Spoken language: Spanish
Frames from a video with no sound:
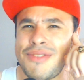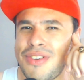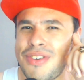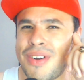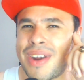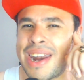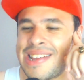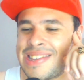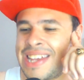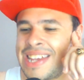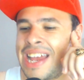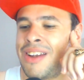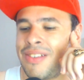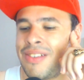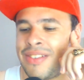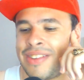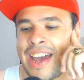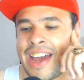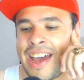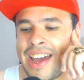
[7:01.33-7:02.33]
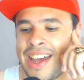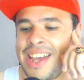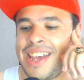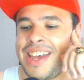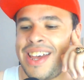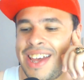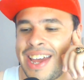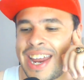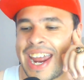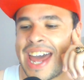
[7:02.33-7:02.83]
recelo, o sea,
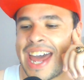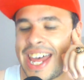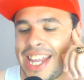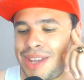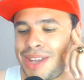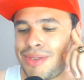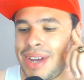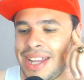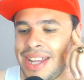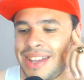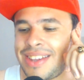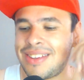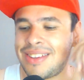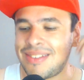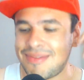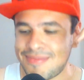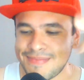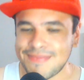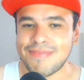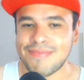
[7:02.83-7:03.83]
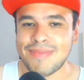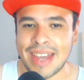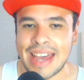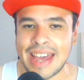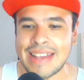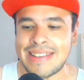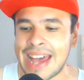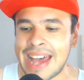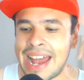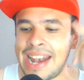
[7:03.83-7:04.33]
cada tweet que
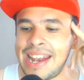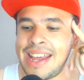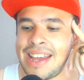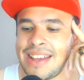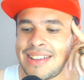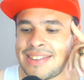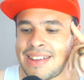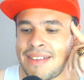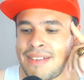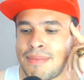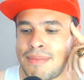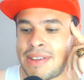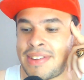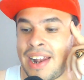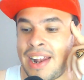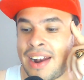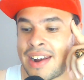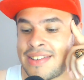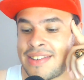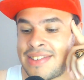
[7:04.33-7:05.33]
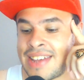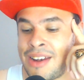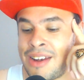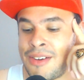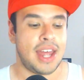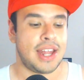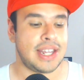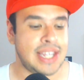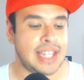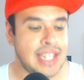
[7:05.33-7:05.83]
sale se ve más el
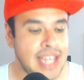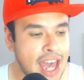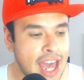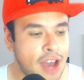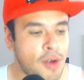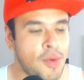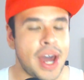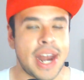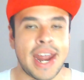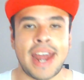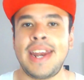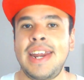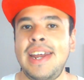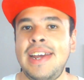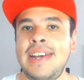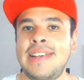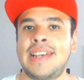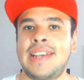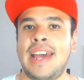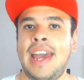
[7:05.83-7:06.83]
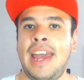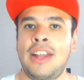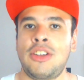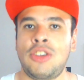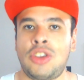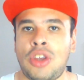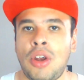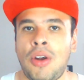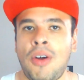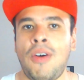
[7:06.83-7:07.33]
recelo. Diego Aranís
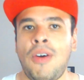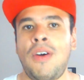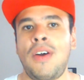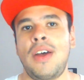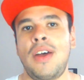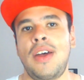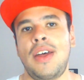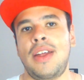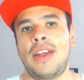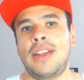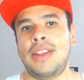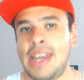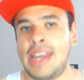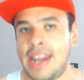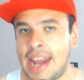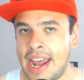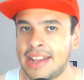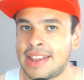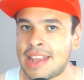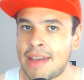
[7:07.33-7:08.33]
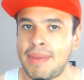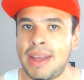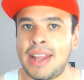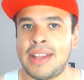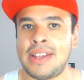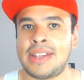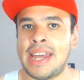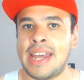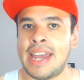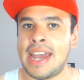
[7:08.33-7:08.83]
entró
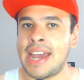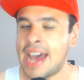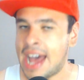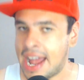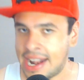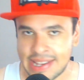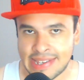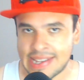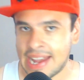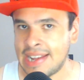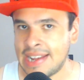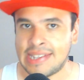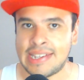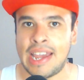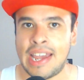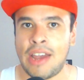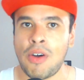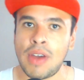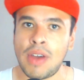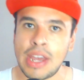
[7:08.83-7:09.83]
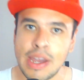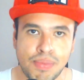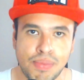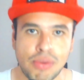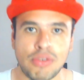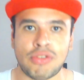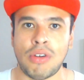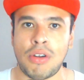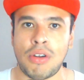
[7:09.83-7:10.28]
directamente al salseo y puso lo